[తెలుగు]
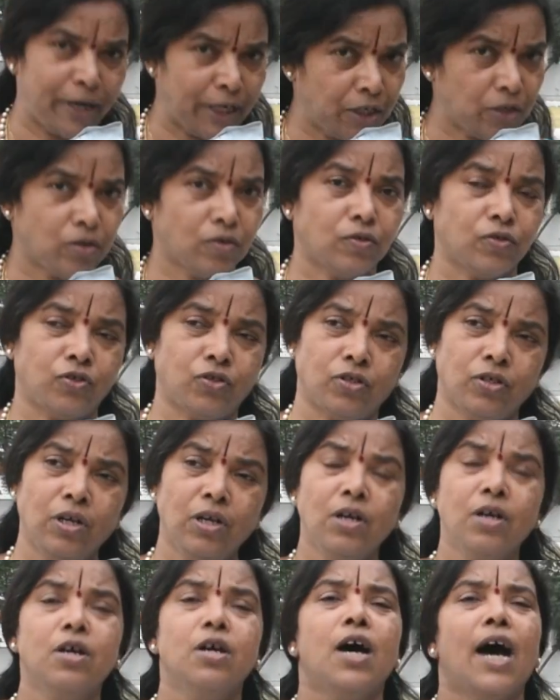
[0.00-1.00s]
పెట్టుకోవచ్చు
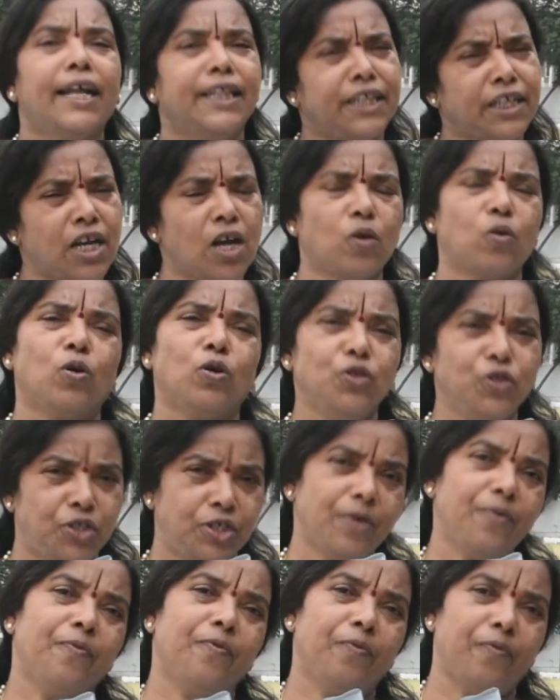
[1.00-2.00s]
అందుకే
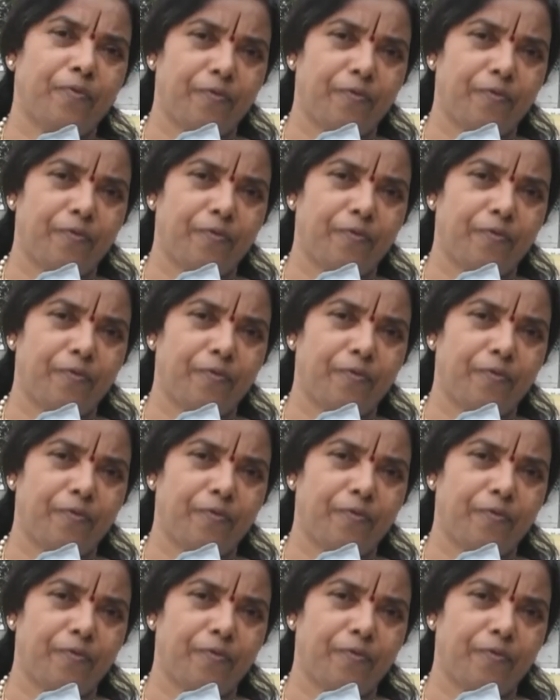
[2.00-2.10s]
కొంచెం